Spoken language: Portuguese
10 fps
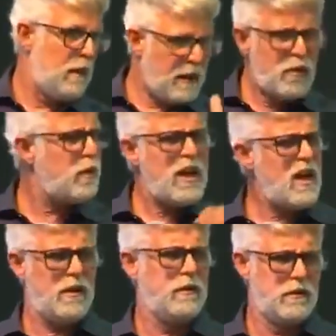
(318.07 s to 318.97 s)
A
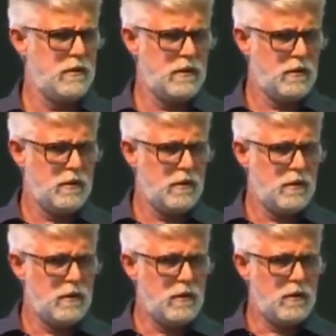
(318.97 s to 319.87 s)
maioria.
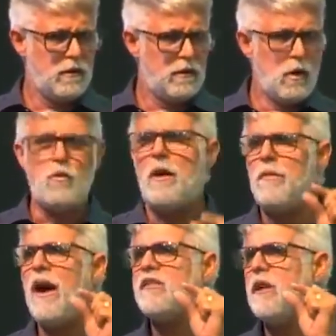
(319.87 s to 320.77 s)

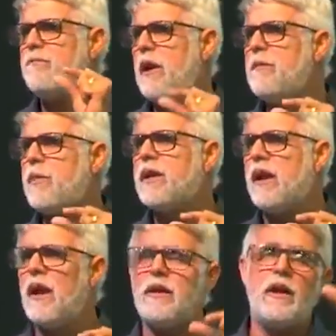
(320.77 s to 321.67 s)
Uma margem bem
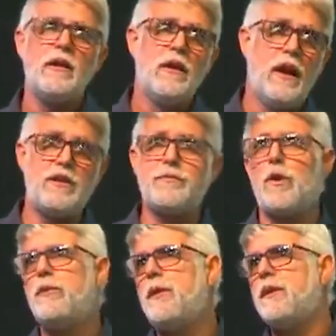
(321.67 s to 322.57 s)
pequena é de
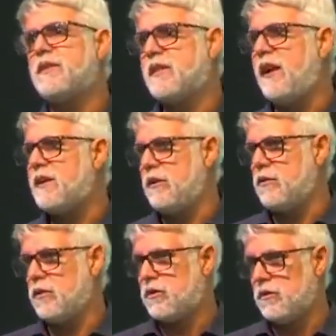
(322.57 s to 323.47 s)
problemas
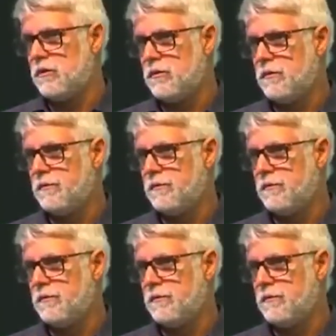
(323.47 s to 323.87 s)
técnicos.